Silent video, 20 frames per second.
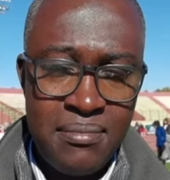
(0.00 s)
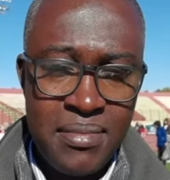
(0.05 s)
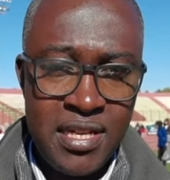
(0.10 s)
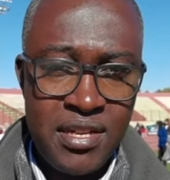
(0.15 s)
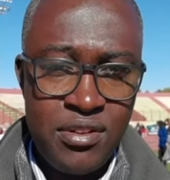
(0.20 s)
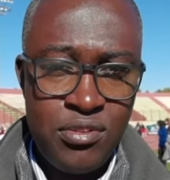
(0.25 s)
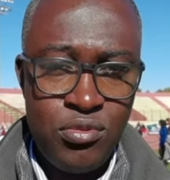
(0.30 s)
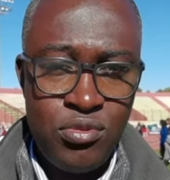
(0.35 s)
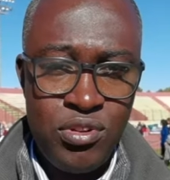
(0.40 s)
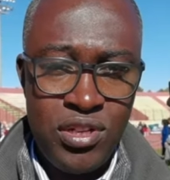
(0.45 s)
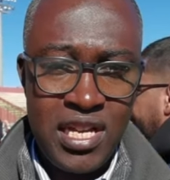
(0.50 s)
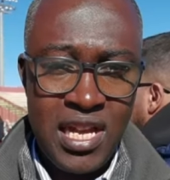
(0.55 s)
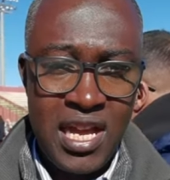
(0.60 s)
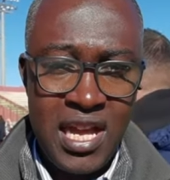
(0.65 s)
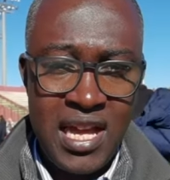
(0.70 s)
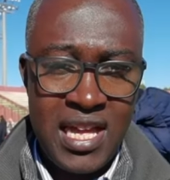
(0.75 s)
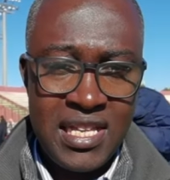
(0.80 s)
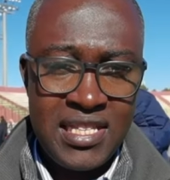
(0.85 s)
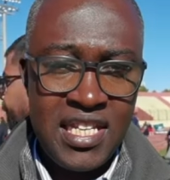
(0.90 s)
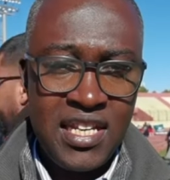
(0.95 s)
من
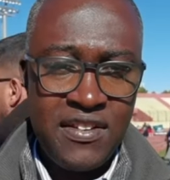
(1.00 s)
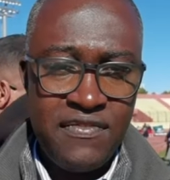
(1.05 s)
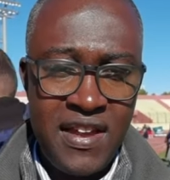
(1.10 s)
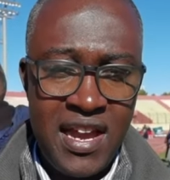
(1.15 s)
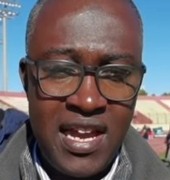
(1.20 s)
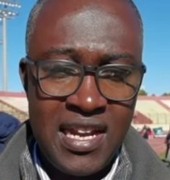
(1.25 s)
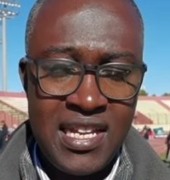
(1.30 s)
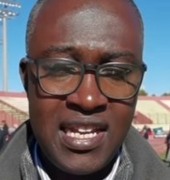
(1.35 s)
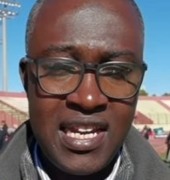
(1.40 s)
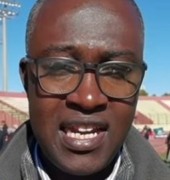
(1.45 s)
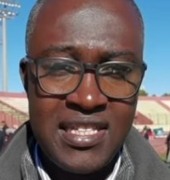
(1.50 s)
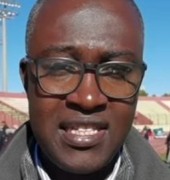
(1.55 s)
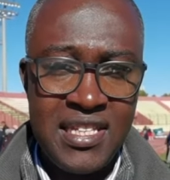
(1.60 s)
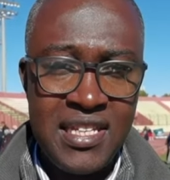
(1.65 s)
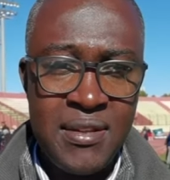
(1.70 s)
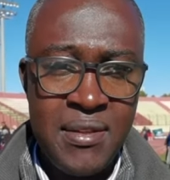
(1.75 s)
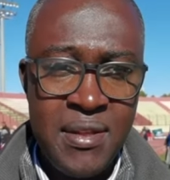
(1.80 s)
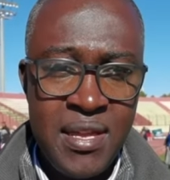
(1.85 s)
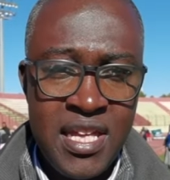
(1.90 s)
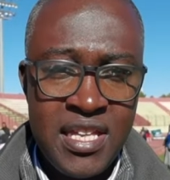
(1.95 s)
نوعها هذه الفعالية
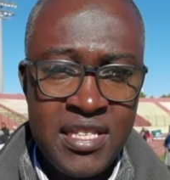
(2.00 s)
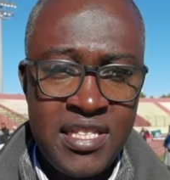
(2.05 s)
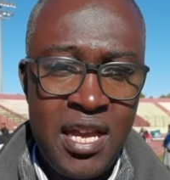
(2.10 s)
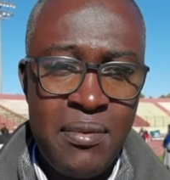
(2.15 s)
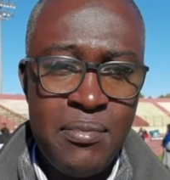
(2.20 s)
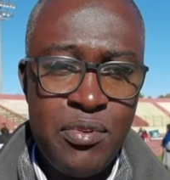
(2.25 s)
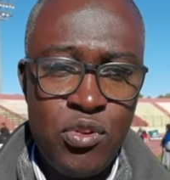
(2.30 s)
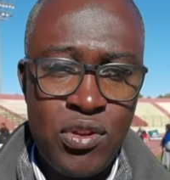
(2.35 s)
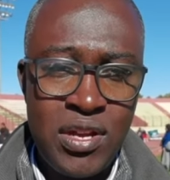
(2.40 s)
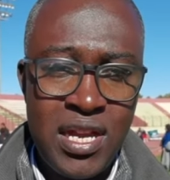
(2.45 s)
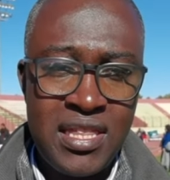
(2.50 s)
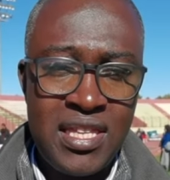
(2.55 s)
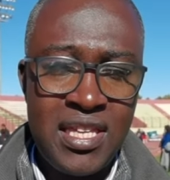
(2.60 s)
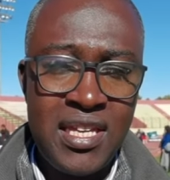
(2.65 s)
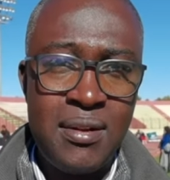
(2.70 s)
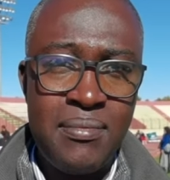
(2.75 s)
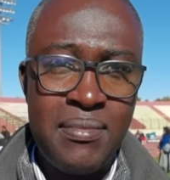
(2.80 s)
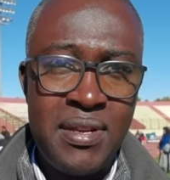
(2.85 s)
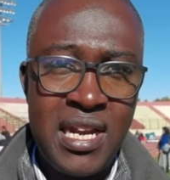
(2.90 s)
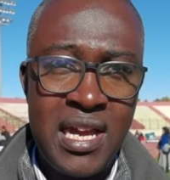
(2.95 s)
التي تحمل
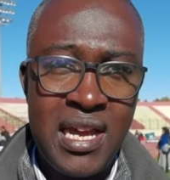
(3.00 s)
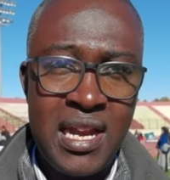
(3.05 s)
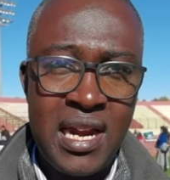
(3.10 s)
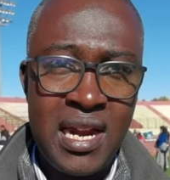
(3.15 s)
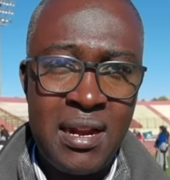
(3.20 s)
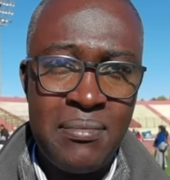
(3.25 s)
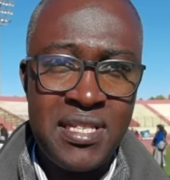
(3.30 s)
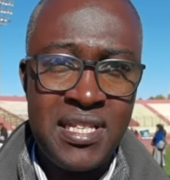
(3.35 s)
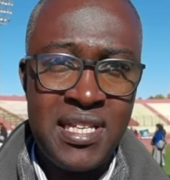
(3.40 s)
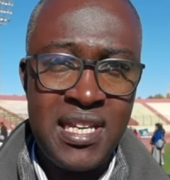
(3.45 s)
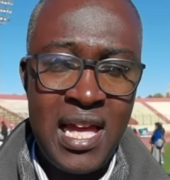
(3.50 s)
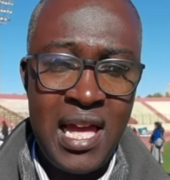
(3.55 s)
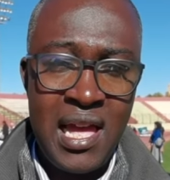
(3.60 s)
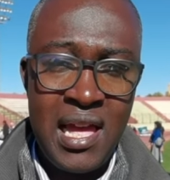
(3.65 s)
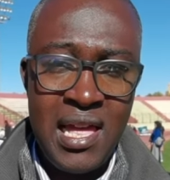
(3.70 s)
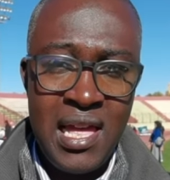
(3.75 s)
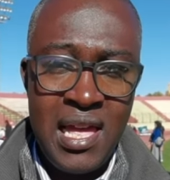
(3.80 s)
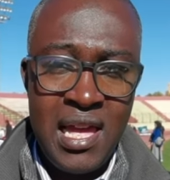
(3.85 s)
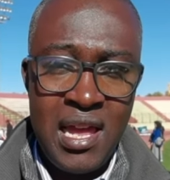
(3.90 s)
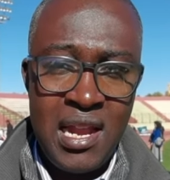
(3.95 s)
الكثير من الرمزية